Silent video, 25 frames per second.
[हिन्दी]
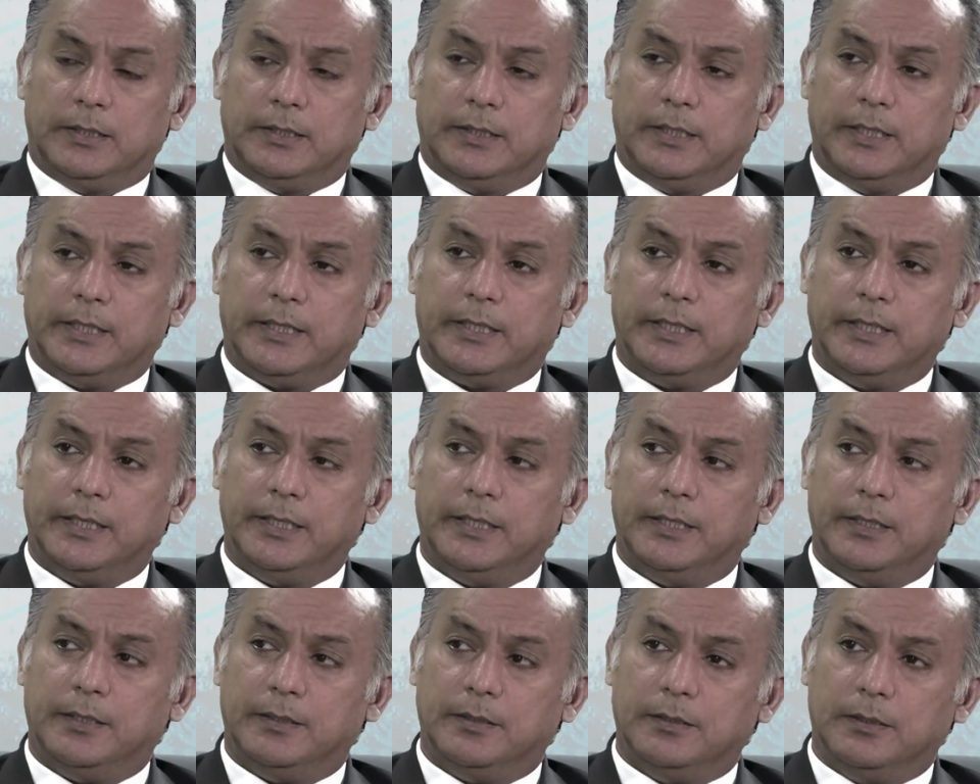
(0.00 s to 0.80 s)

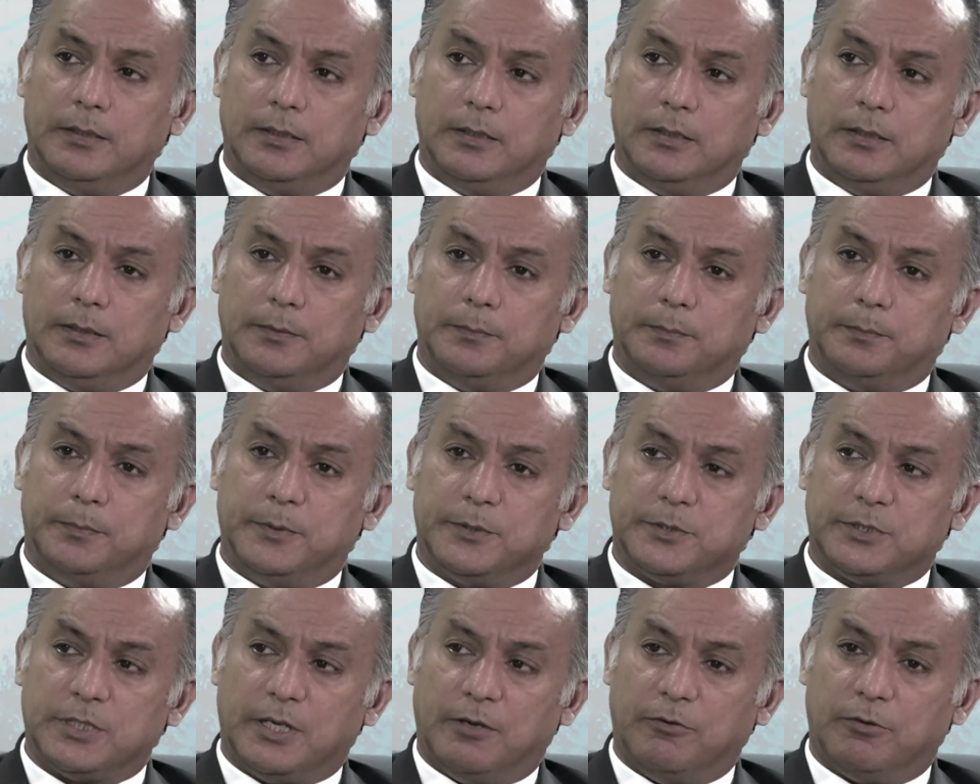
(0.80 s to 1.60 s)
देखिए
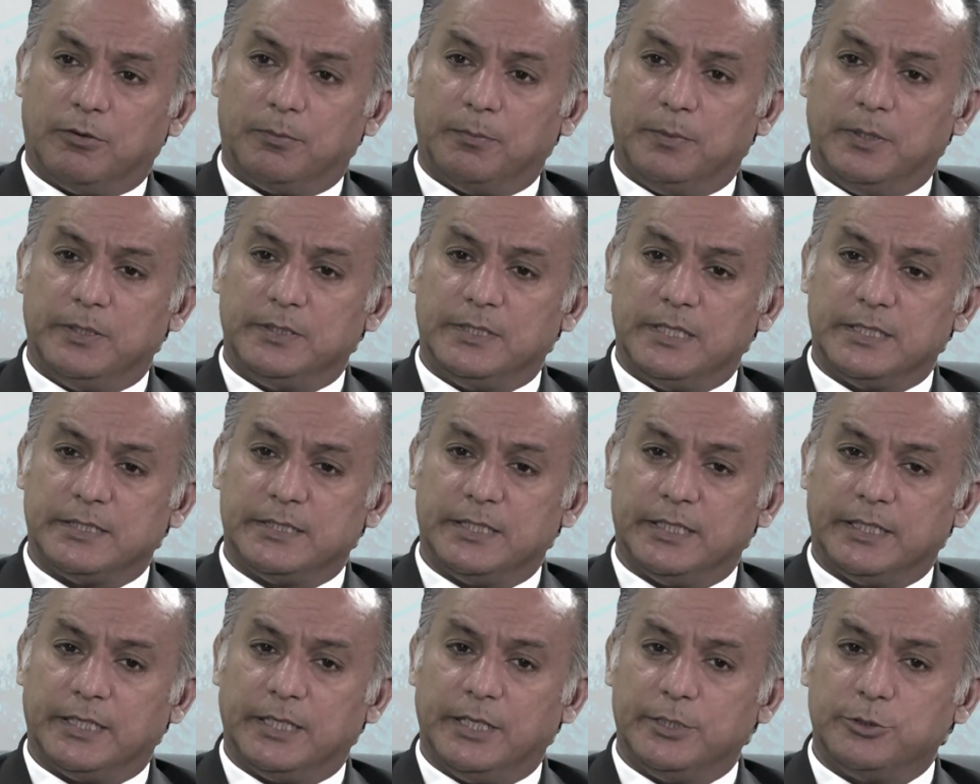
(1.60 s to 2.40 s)
पेशावर में
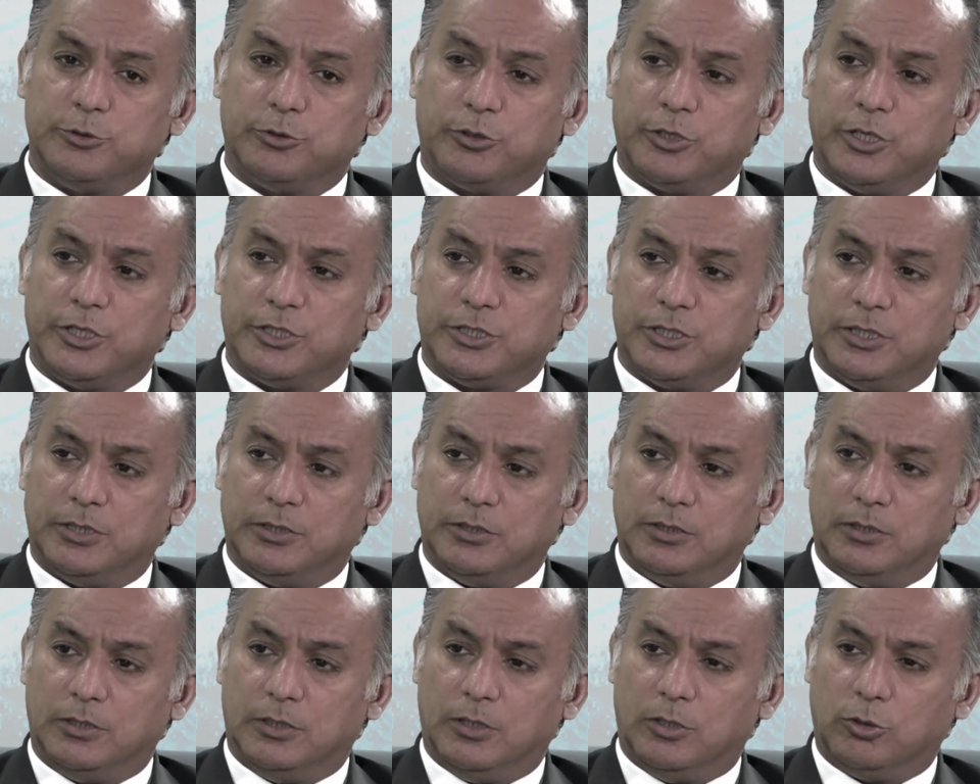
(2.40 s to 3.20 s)
जैसे कि
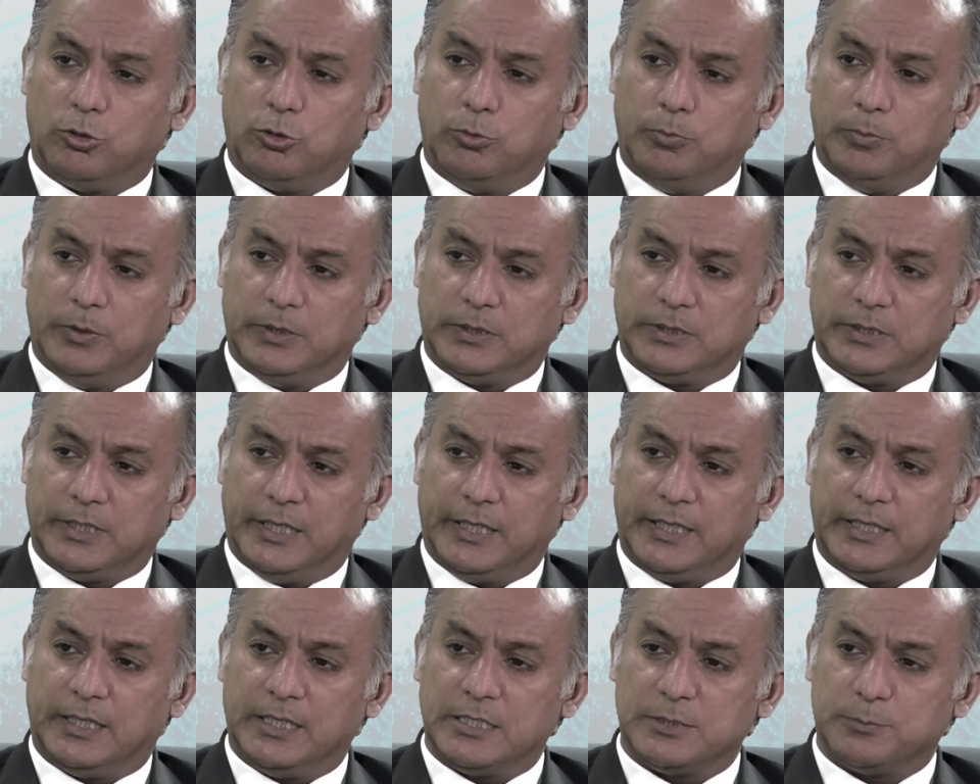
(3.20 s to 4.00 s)
एजुकेशन हुकूमत का
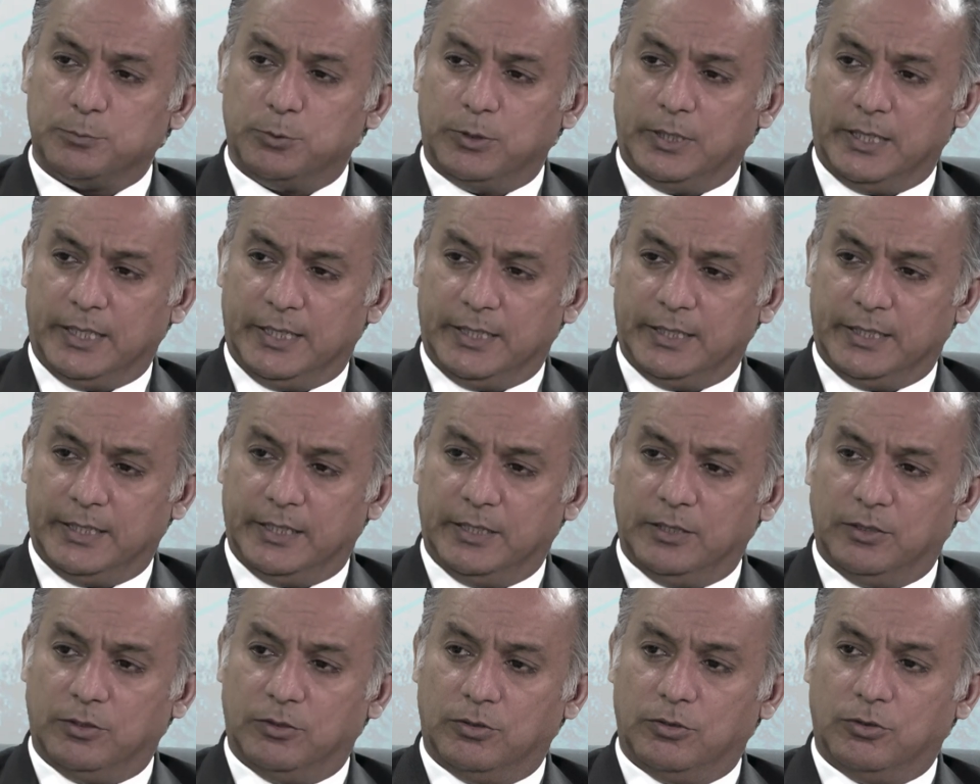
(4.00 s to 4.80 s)
एक नजबुल
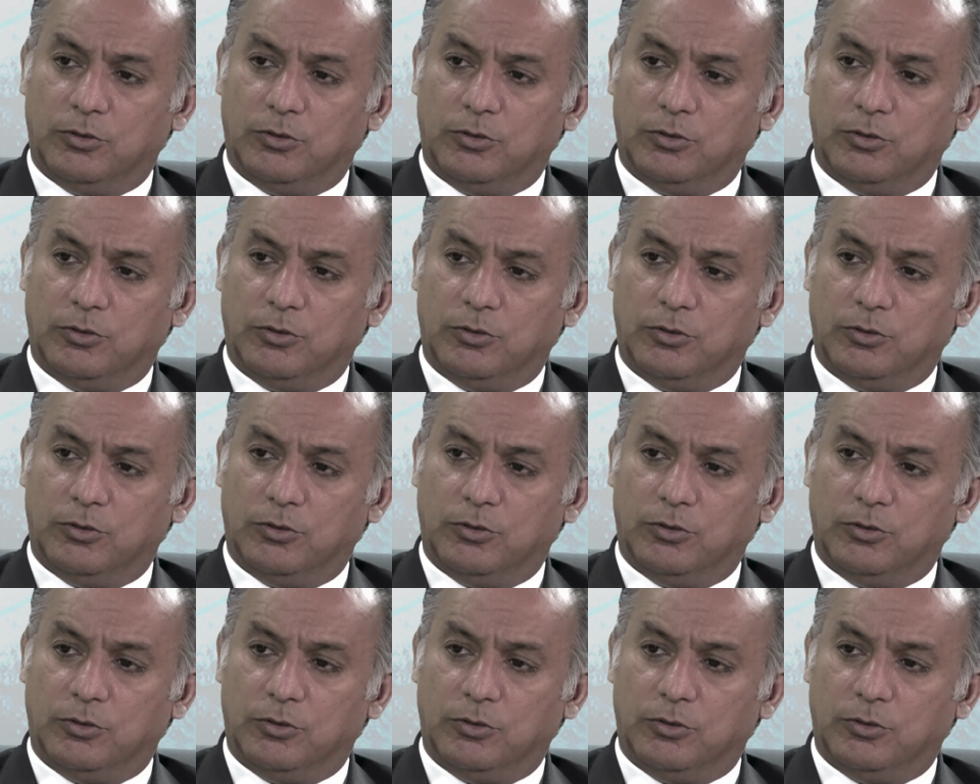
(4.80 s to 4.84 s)
है